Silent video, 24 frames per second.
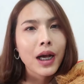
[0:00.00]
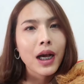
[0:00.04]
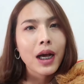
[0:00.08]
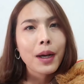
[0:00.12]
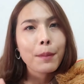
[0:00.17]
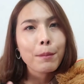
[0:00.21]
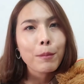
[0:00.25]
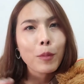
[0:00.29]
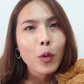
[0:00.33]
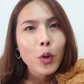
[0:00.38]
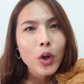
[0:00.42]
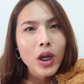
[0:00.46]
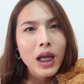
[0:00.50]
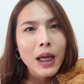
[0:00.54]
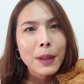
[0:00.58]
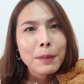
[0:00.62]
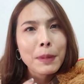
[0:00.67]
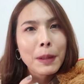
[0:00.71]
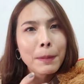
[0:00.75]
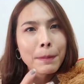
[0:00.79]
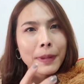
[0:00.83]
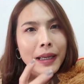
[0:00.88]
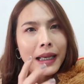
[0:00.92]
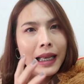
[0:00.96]
คำพวกนี้
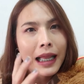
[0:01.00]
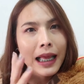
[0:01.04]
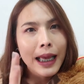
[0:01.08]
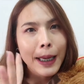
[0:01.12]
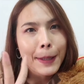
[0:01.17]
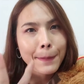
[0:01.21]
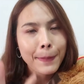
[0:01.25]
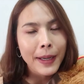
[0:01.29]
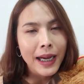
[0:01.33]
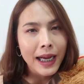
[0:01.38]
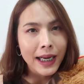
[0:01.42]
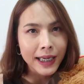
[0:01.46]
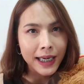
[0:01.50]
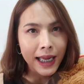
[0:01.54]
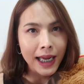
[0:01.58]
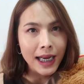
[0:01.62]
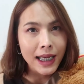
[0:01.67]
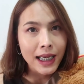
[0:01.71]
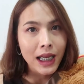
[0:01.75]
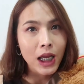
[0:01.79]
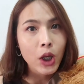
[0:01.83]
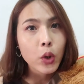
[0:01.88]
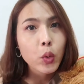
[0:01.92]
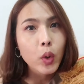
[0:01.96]
มาเป็นแรงผลักดั
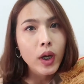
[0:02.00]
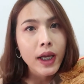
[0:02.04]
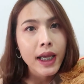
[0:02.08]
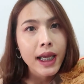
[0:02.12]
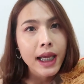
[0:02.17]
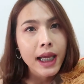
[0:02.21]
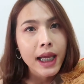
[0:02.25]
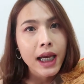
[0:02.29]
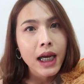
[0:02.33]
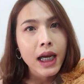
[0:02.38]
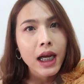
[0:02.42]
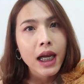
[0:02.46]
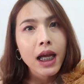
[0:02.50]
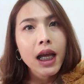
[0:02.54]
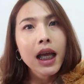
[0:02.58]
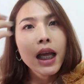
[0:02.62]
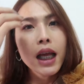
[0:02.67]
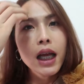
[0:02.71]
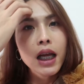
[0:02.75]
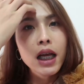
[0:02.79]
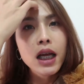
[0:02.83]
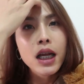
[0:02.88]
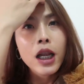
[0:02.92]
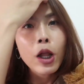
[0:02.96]
นให้ตัวเอง
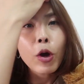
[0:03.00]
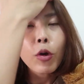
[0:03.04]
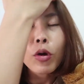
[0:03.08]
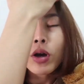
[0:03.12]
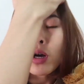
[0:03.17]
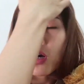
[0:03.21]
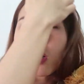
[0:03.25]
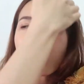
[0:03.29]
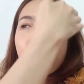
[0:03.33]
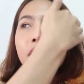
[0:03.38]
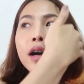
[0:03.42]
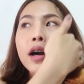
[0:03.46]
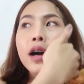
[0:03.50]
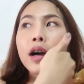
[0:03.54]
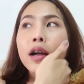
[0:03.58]
แล้วก็